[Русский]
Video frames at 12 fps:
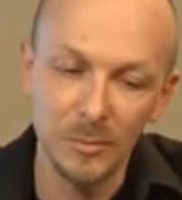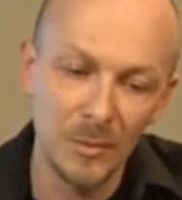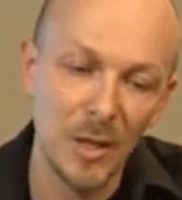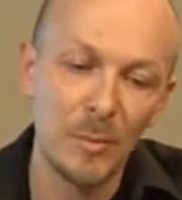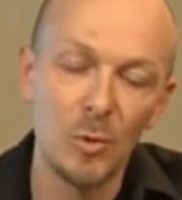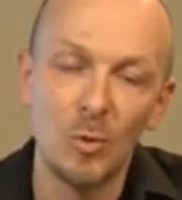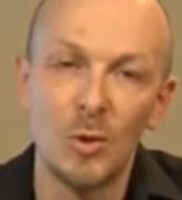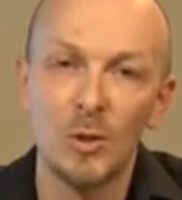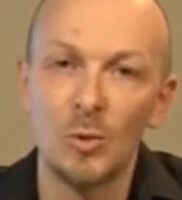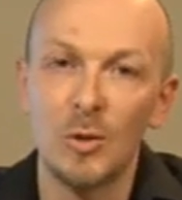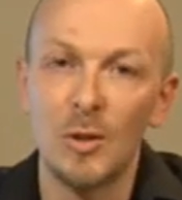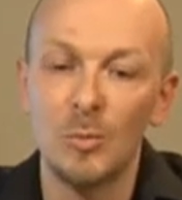камеру,
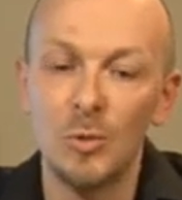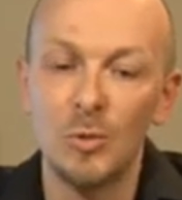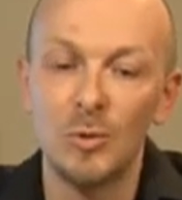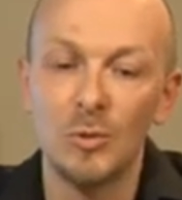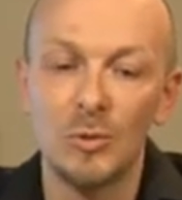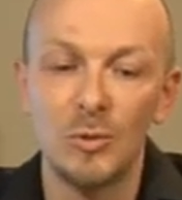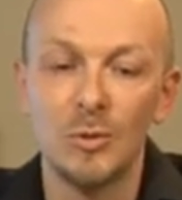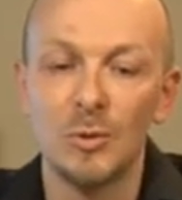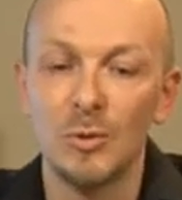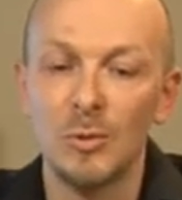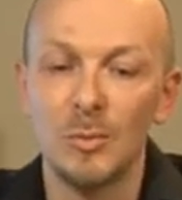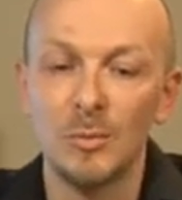которая будет
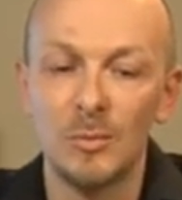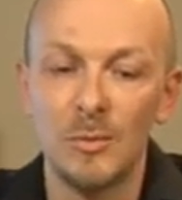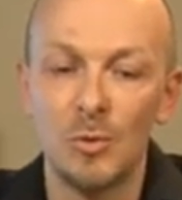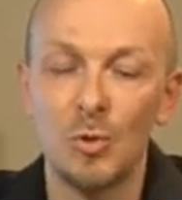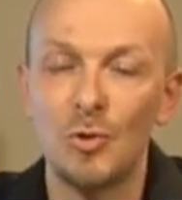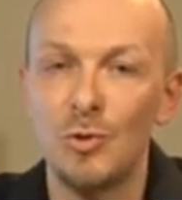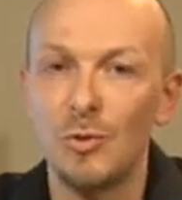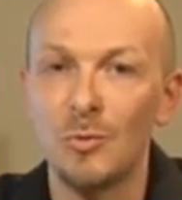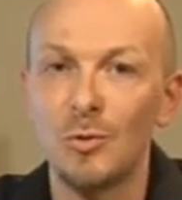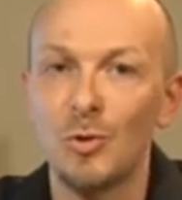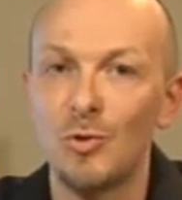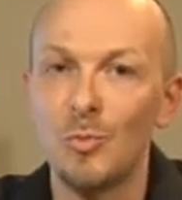с
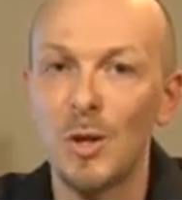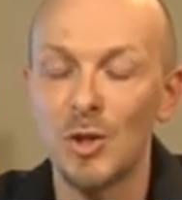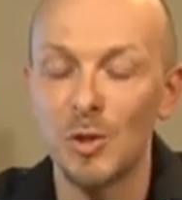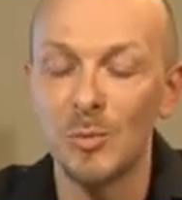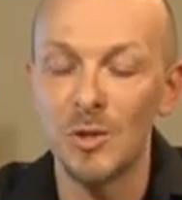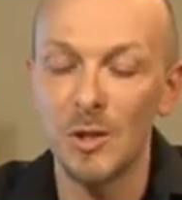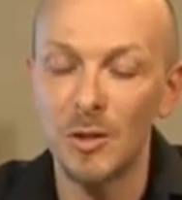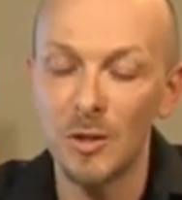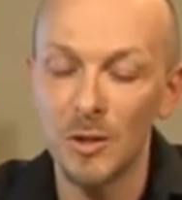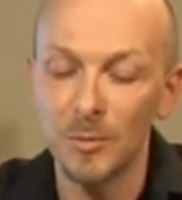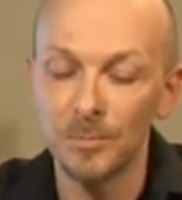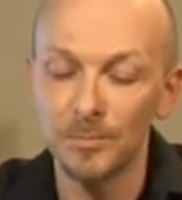очень, очень большим
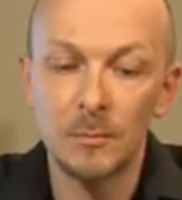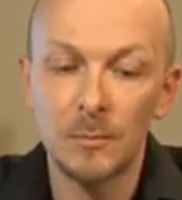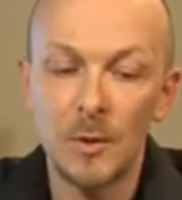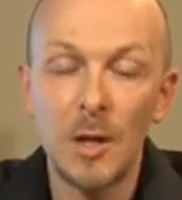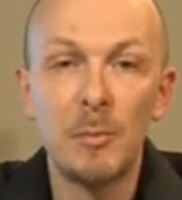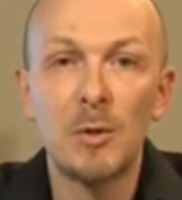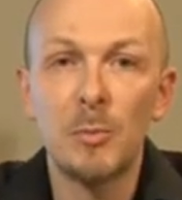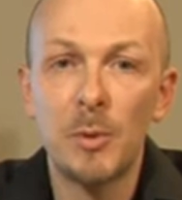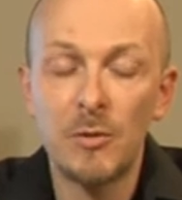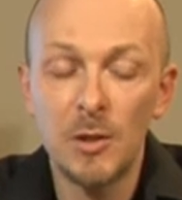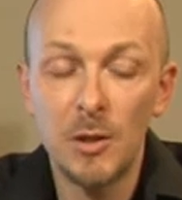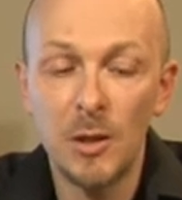ценником. Камеры
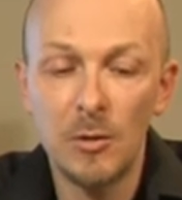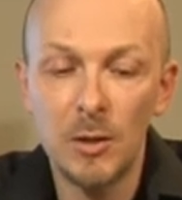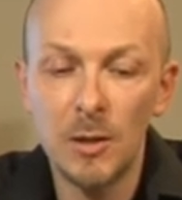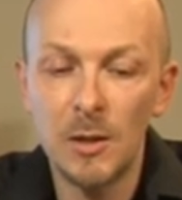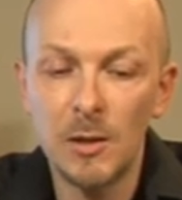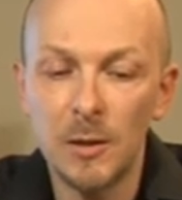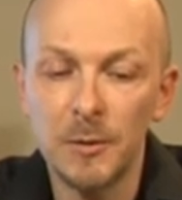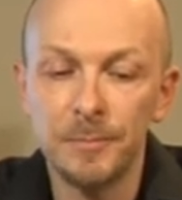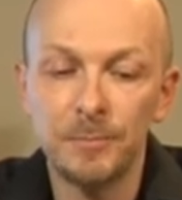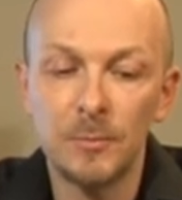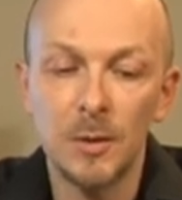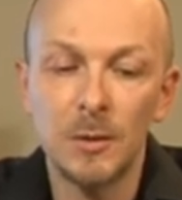профессионального
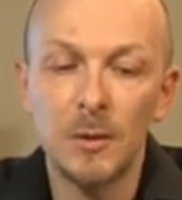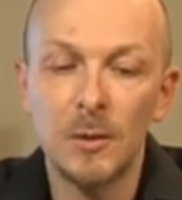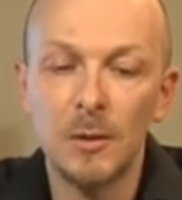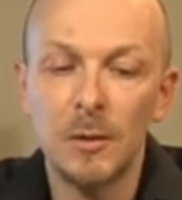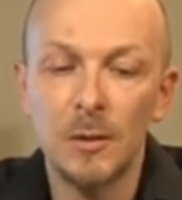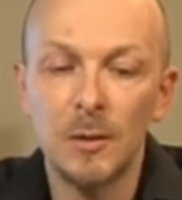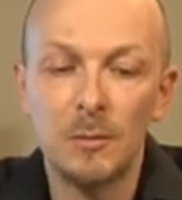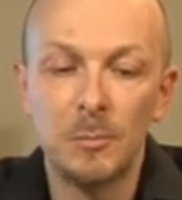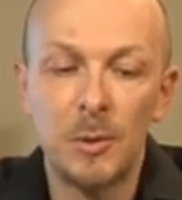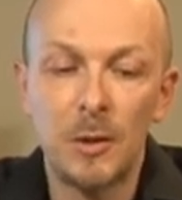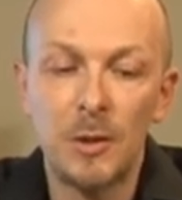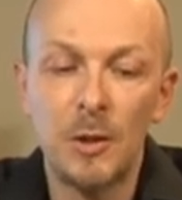класса э,
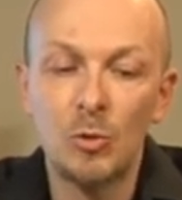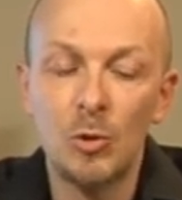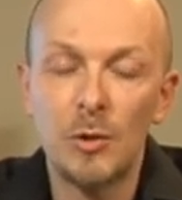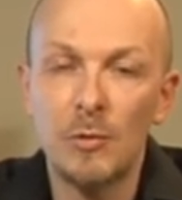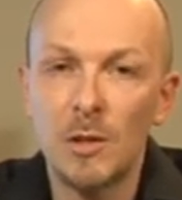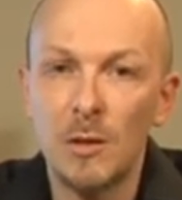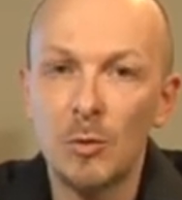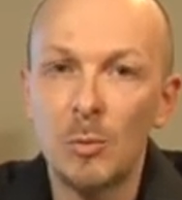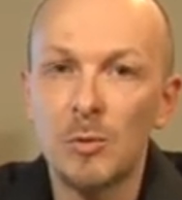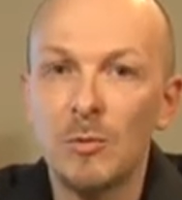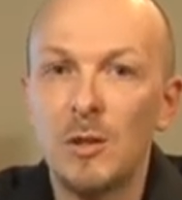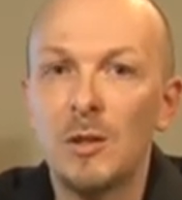характеризуются в
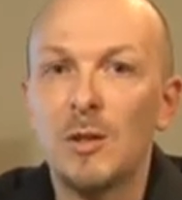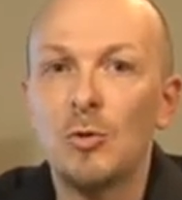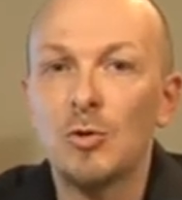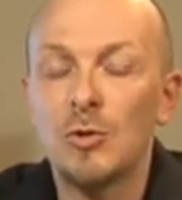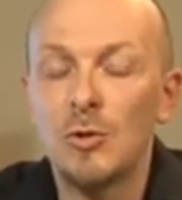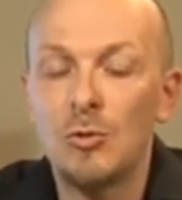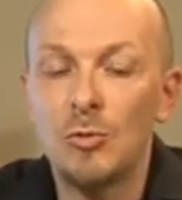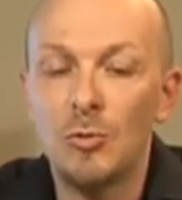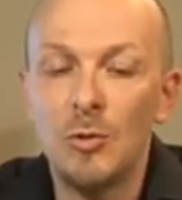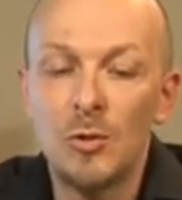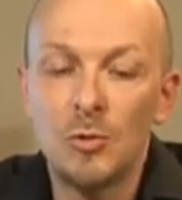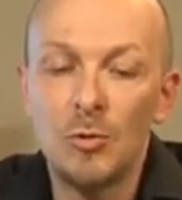основном своей надежностью
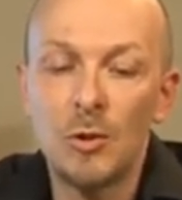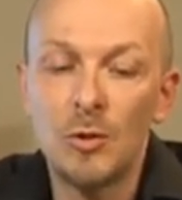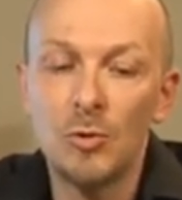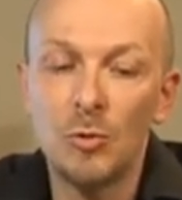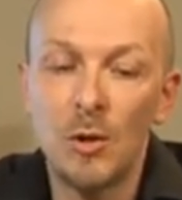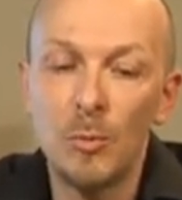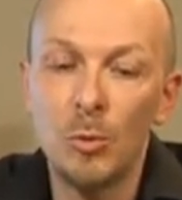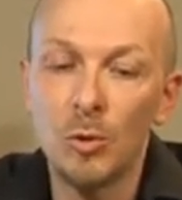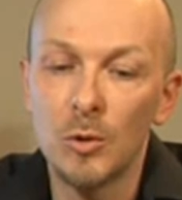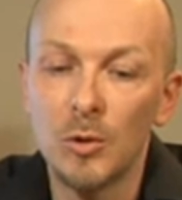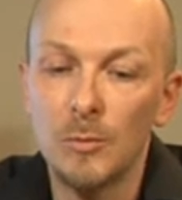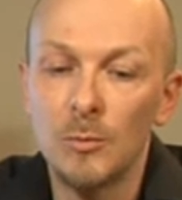и скоростью
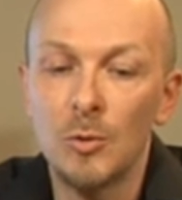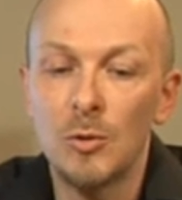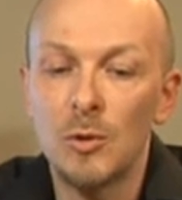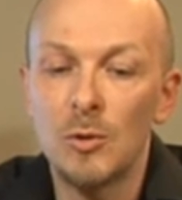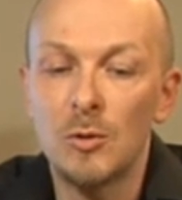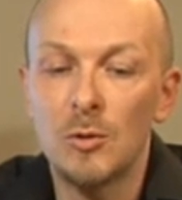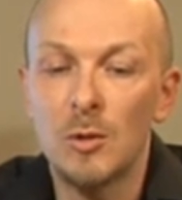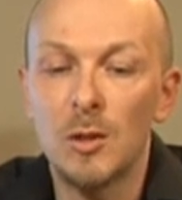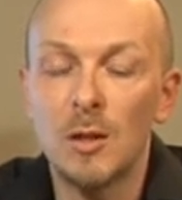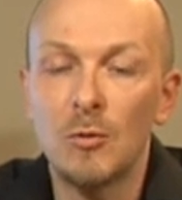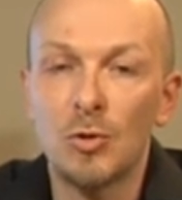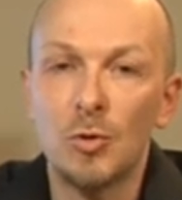работы. То есть для
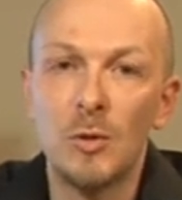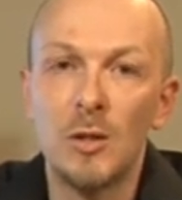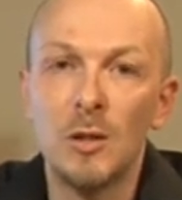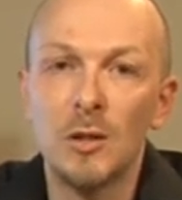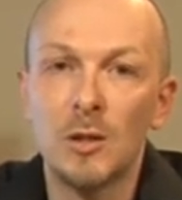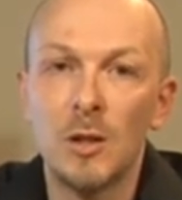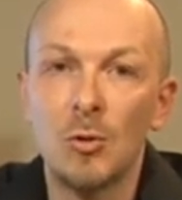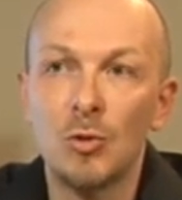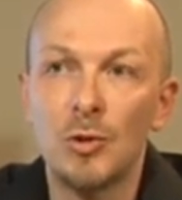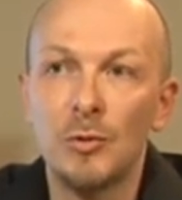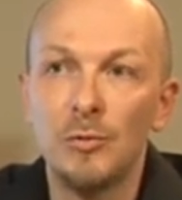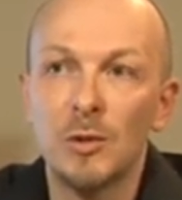того, чтобы сделать
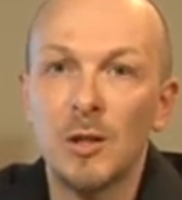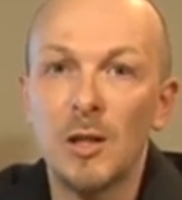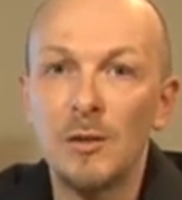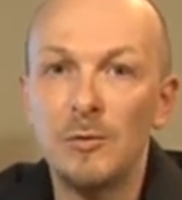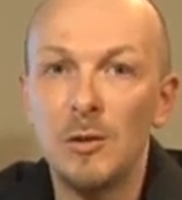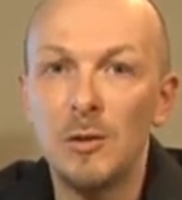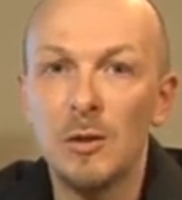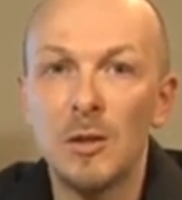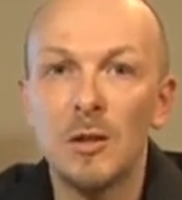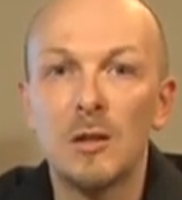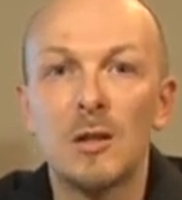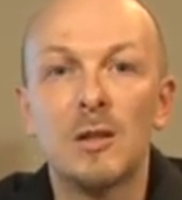хорошие фотографии
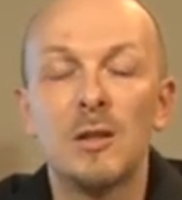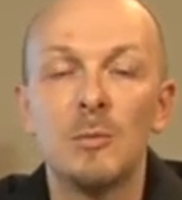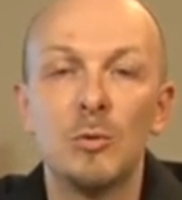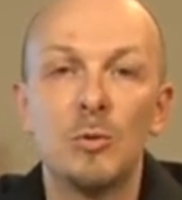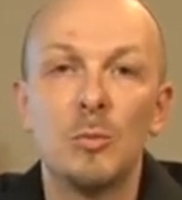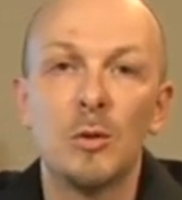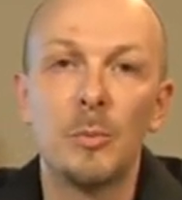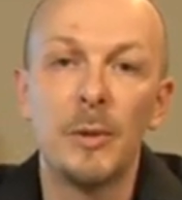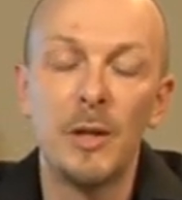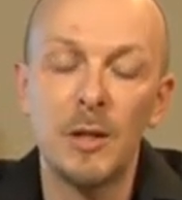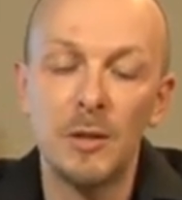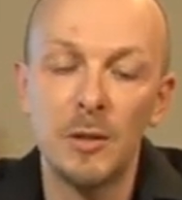на каких-нибудь
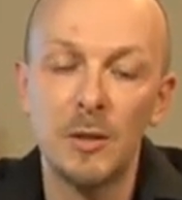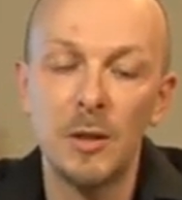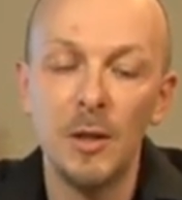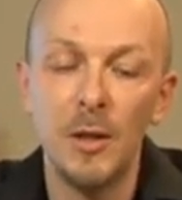мероприятиях,